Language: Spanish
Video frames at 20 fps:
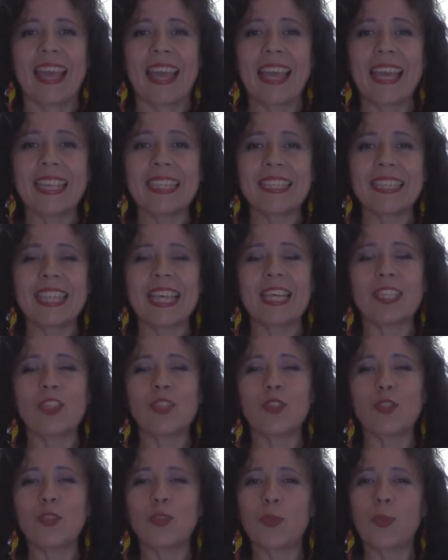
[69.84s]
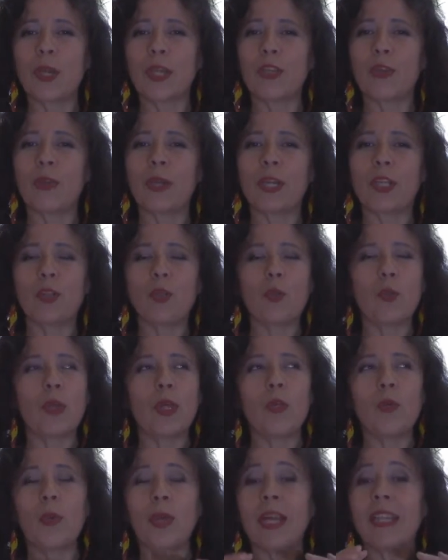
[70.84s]
Este es un sueño que
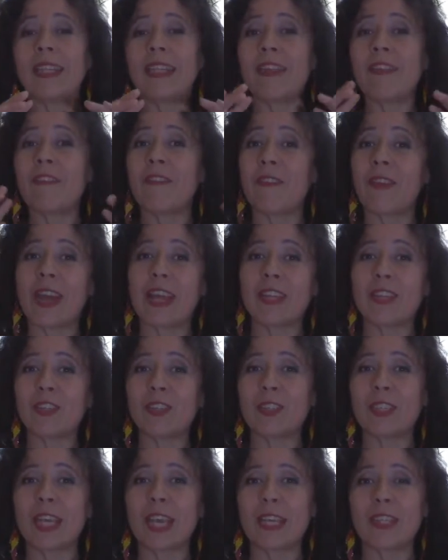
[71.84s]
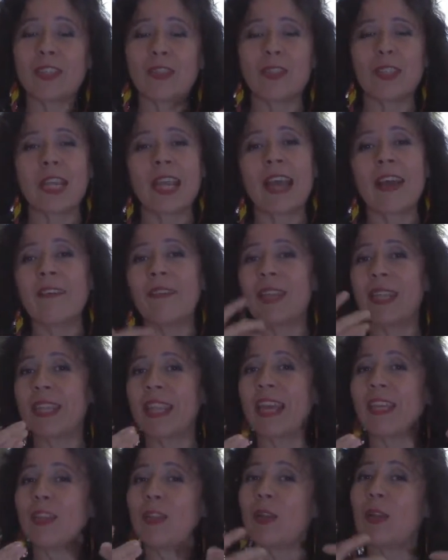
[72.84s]
tuve durante varios años. La
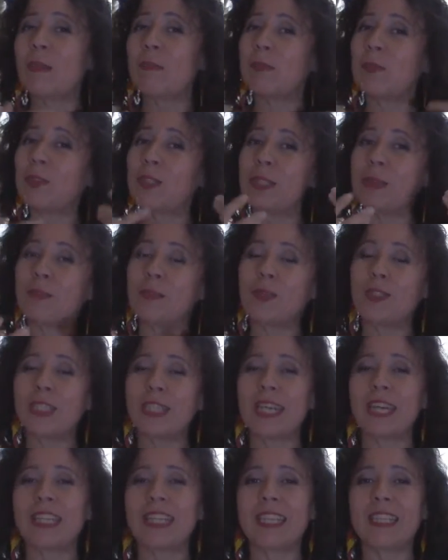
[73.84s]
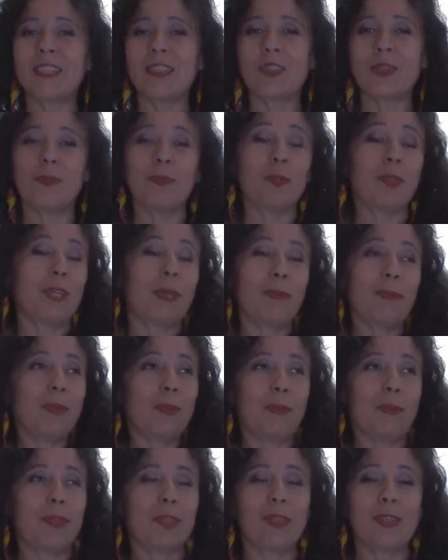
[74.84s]
verdad no le puse mucha atención porque
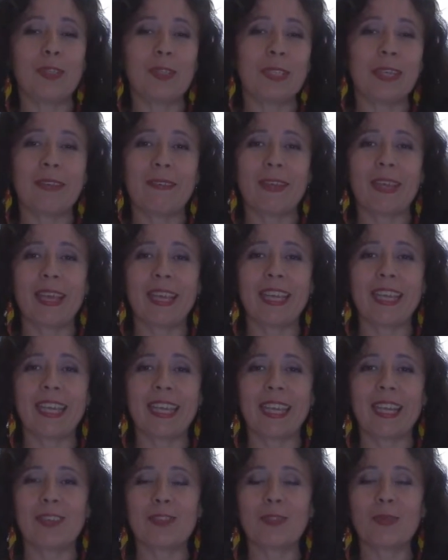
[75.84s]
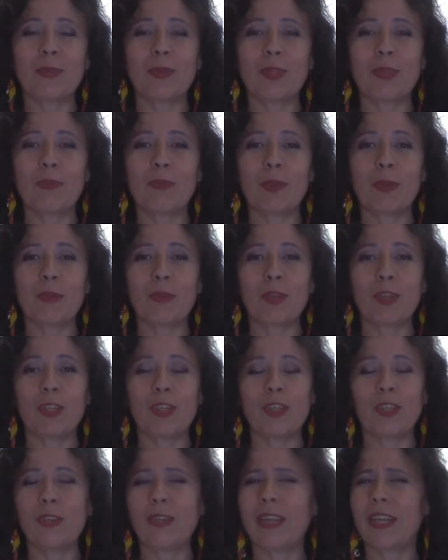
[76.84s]
primero no sabía que era un sueño
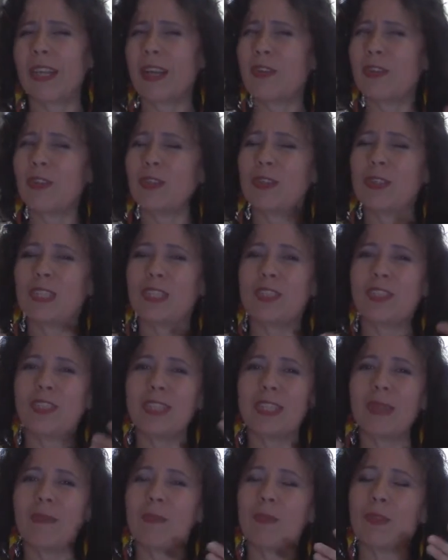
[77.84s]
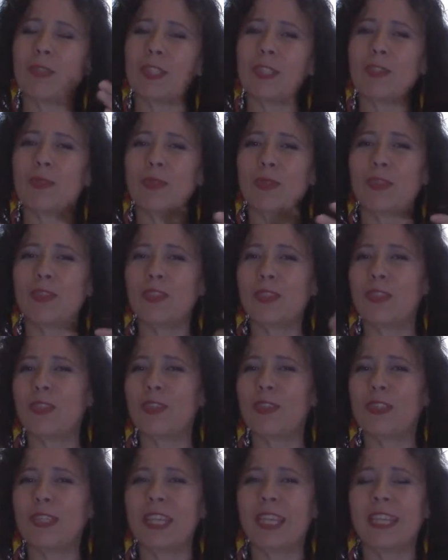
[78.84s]
premonitor, era uno de esos tipos de sueños que
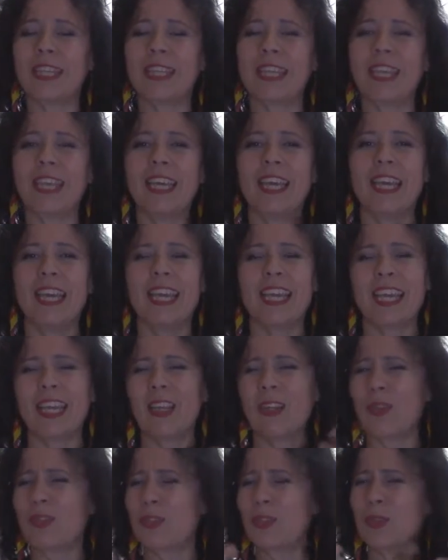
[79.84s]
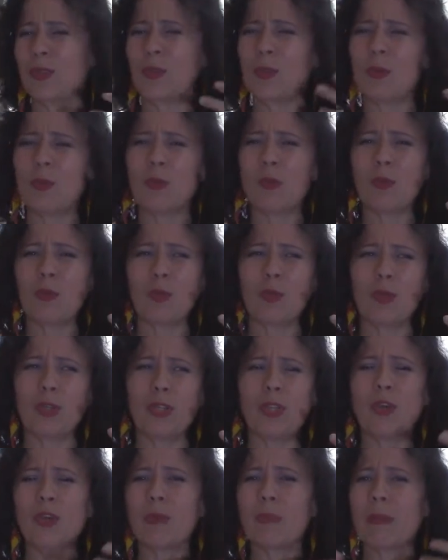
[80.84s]
uno siente que no son como muy
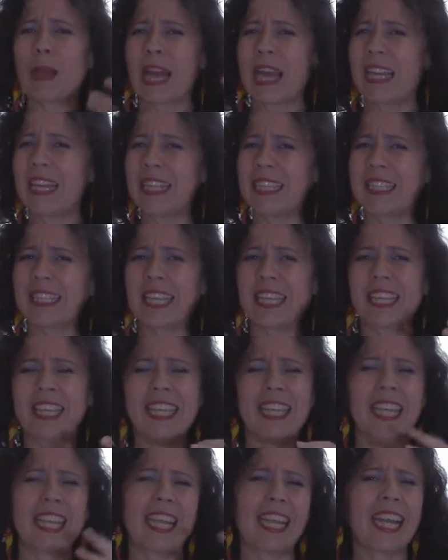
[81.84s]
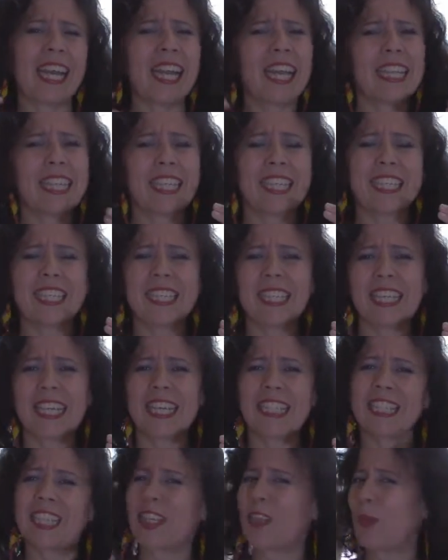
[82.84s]
normales, que tenían
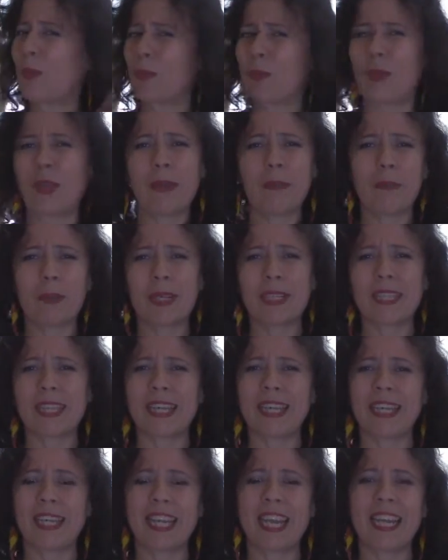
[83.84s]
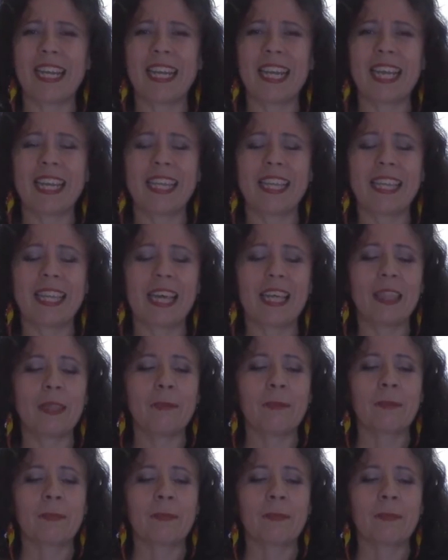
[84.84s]
características que no pueden pasar en la realidad.